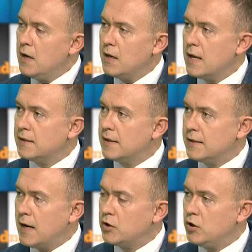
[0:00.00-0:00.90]
Jacek
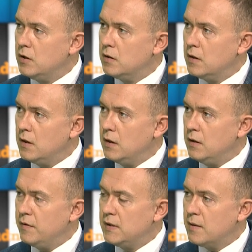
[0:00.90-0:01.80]
Sasin
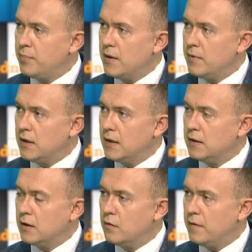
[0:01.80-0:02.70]
i wicepremier
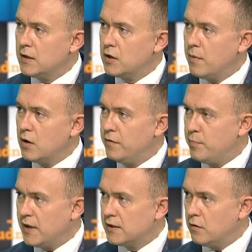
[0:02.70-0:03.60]
Henryk Kowalczyk mają
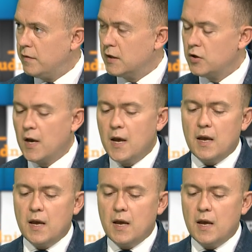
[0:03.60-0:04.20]
wypracować